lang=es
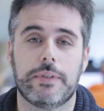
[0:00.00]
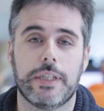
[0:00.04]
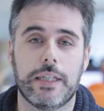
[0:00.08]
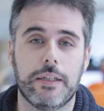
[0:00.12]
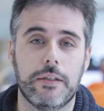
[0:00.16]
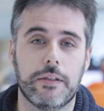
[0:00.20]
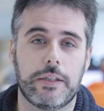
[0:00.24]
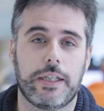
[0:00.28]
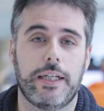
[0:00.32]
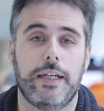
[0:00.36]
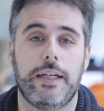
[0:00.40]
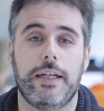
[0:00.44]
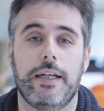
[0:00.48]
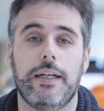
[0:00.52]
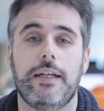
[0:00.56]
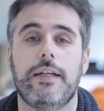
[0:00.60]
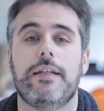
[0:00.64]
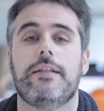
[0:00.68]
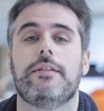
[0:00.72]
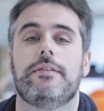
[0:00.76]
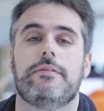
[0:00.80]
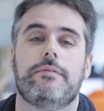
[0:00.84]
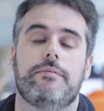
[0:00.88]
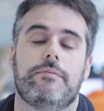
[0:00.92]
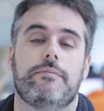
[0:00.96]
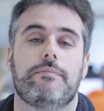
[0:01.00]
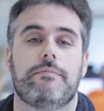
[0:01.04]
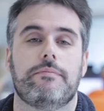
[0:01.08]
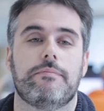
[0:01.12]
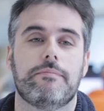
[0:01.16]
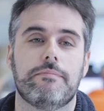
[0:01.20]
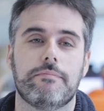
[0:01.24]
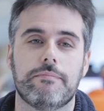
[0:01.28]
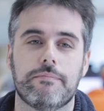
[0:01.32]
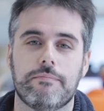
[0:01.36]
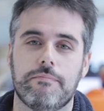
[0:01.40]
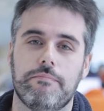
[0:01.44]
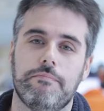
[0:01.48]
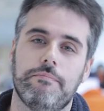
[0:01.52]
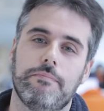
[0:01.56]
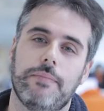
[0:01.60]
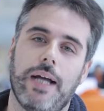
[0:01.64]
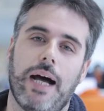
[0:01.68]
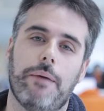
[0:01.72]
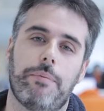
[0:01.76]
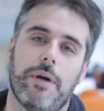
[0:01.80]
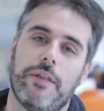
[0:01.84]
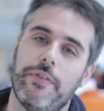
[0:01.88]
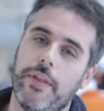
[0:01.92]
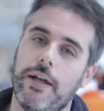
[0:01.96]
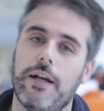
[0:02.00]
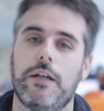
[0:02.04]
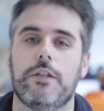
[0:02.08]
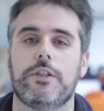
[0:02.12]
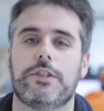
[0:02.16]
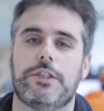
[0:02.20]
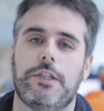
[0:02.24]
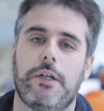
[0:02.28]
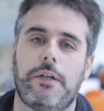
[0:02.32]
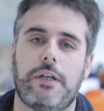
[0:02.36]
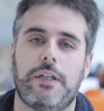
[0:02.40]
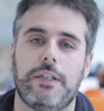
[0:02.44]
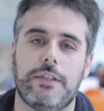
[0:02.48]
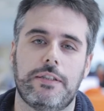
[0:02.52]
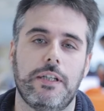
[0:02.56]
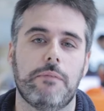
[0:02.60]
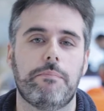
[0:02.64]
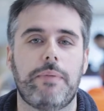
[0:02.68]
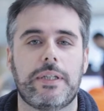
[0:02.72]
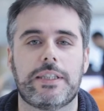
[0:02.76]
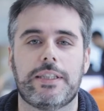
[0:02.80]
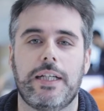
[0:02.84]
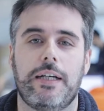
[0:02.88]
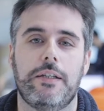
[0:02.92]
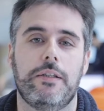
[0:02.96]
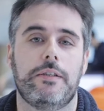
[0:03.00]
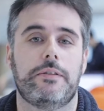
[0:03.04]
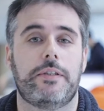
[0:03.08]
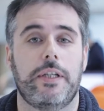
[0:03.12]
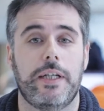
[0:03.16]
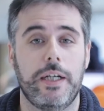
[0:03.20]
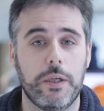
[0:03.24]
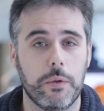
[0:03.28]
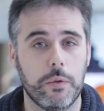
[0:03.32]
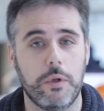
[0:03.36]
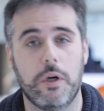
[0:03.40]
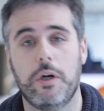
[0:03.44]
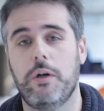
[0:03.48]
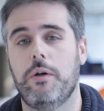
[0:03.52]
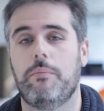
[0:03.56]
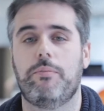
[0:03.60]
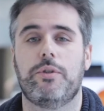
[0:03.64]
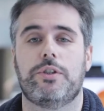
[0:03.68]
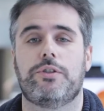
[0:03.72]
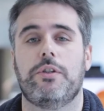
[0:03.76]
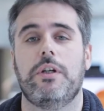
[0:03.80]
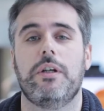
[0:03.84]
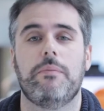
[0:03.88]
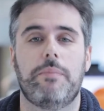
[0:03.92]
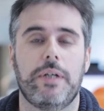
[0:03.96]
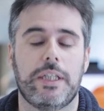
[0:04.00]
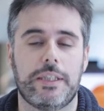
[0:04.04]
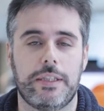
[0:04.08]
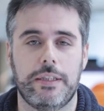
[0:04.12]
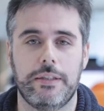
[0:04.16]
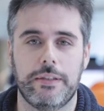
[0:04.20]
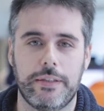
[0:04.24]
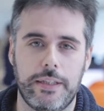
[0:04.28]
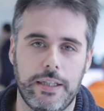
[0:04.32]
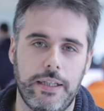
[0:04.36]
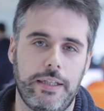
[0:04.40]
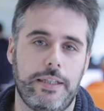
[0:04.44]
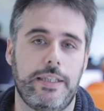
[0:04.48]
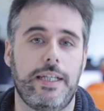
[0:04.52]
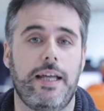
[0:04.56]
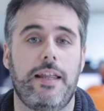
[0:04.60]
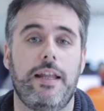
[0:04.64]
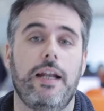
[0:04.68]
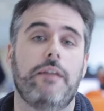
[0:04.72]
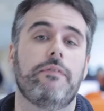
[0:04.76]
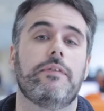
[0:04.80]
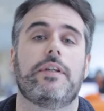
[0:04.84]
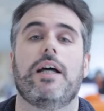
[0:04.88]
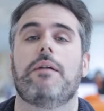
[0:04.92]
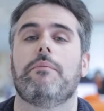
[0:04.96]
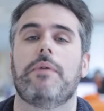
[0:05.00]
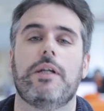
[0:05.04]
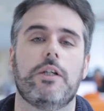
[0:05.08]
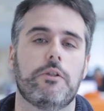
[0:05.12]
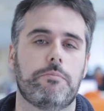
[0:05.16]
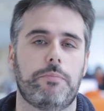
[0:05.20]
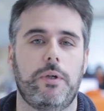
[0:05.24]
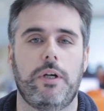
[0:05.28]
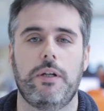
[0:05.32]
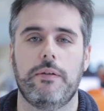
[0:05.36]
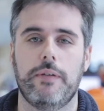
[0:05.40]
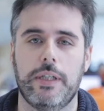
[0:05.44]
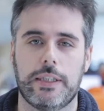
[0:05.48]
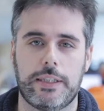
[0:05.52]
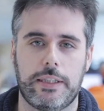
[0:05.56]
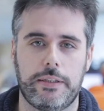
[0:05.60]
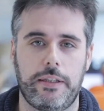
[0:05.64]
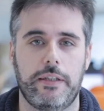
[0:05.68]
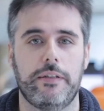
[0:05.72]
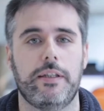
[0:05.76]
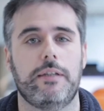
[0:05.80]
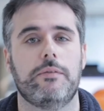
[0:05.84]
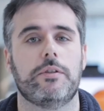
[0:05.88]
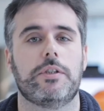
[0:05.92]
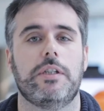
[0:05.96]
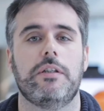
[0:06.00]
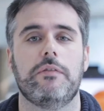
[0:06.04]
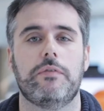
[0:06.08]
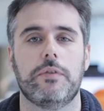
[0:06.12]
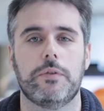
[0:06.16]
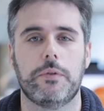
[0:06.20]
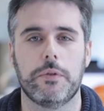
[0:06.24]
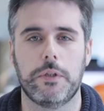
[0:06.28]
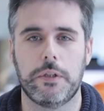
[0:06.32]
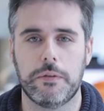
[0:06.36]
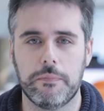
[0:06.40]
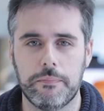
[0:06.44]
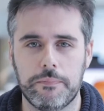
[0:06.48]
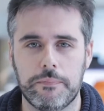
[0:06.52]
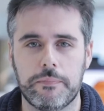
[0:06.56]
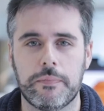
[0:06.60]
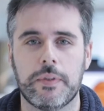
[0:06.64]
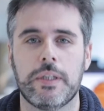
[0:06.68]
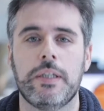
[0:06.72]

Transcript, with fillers: Tengo que aprender los errores del pasado, tener un ojo puesto en el presente y adelantarme a los problemas que tendremos en el futuro.